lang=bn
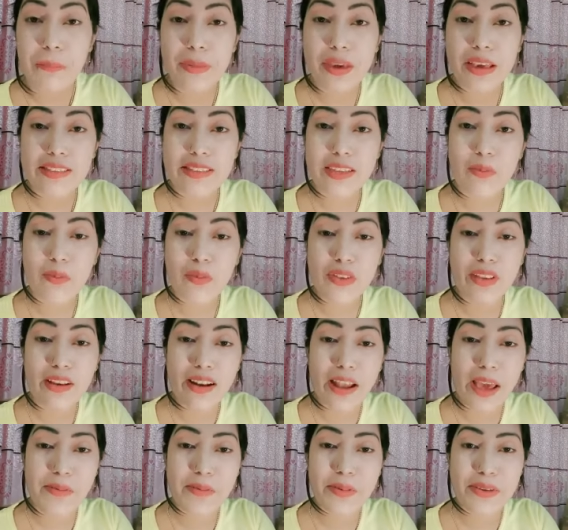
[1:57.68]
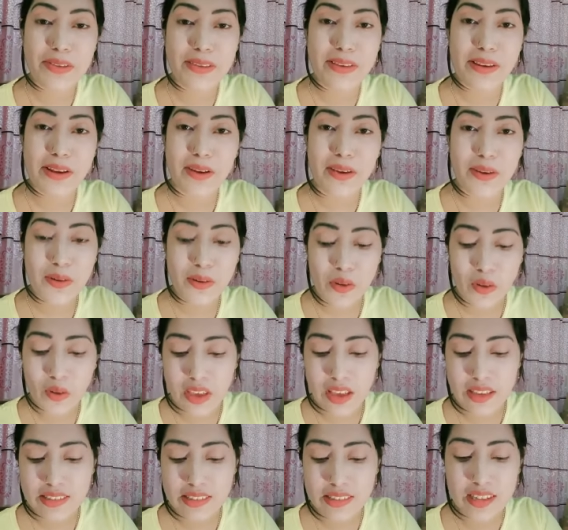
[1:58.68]
পেজের মধ্যে লাইভ হয়েছি না কি কই
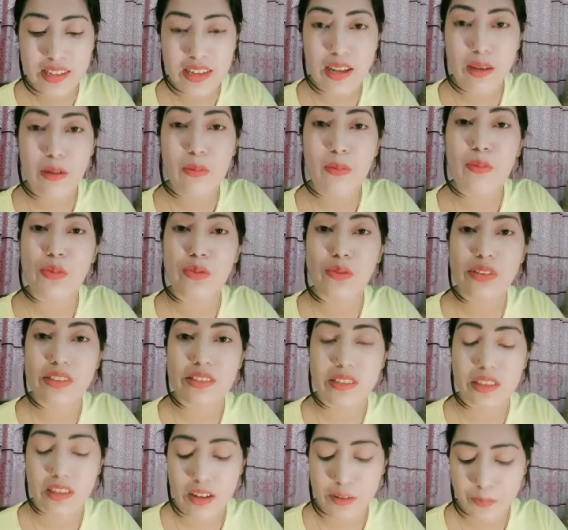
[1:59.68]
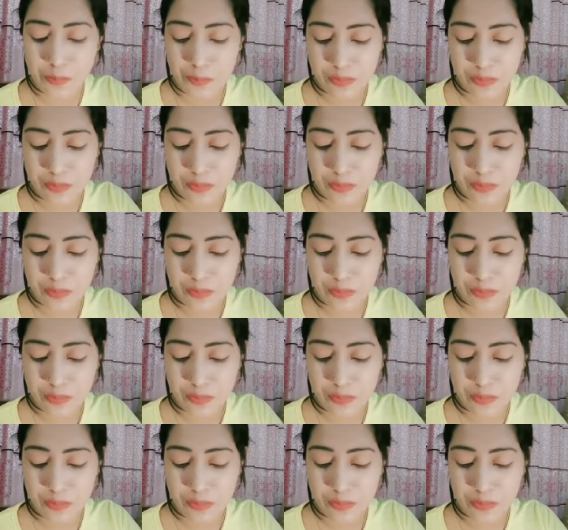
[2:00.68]
আছে সেটাই আমি বুঝতেছি না